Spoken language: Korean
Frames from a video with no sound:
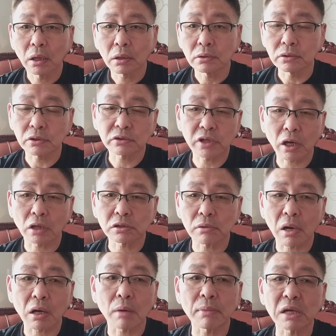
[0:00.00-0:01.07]
그래서 제가 지금
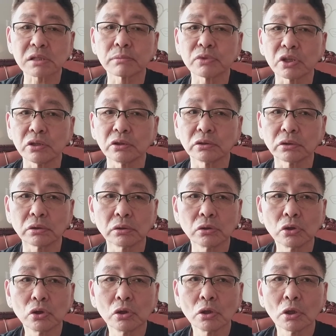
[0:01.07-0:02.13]
아까 말씀드리는
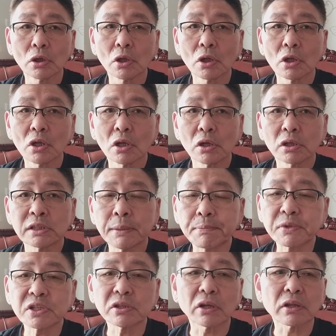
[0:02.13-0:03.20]

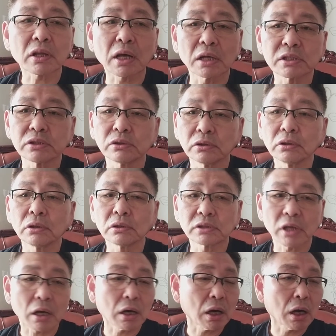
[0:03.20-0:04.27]
10전까지는
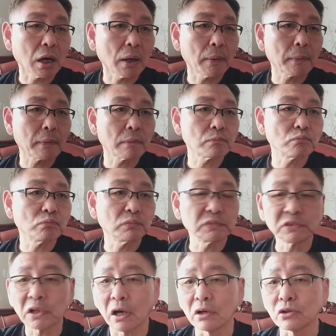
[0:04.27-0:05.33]
제가
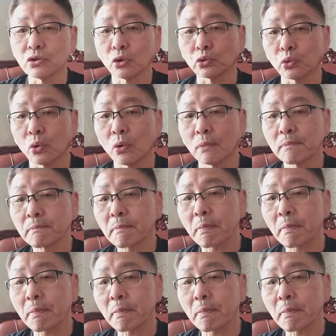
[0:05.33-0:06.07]
이제 어느 정도